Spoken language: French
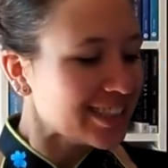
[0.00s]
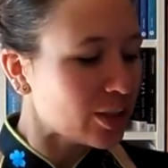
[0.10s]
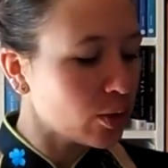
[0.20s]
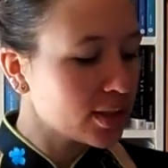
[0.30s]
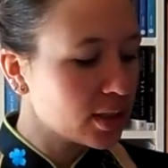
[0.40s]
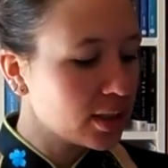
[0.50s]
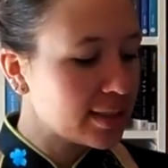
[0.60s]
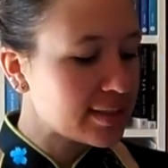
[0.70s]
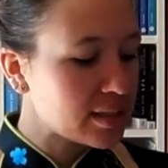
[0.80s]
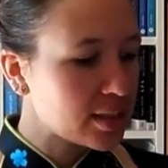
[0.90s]
Donc
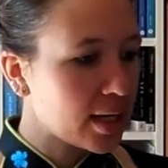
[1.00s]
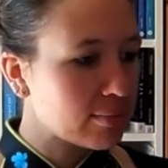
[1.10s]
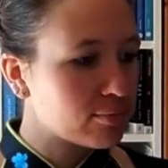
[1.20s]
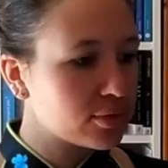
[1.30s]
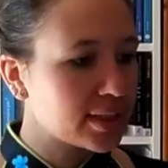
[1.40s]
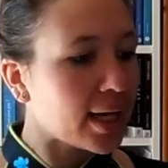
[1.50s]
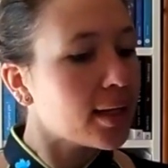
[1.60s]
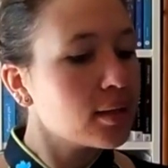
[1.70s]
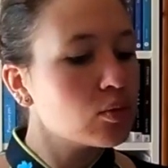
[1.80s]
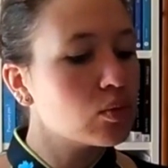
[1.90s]
il s'agit d'un
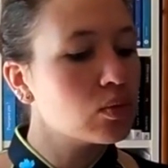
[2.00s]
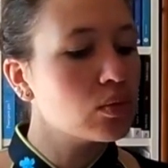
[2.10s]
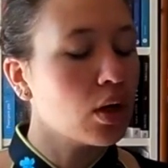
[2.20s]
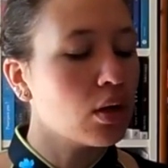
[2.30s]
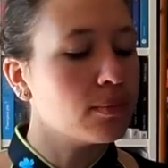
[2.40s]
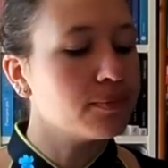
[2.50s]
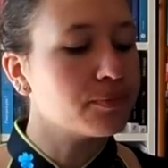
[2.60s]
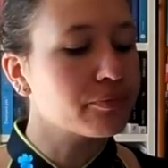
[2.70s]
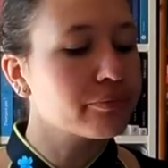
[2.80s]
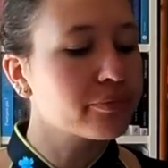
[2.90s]
bouquin où...
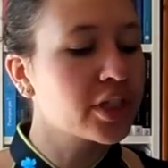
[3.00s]
Euh,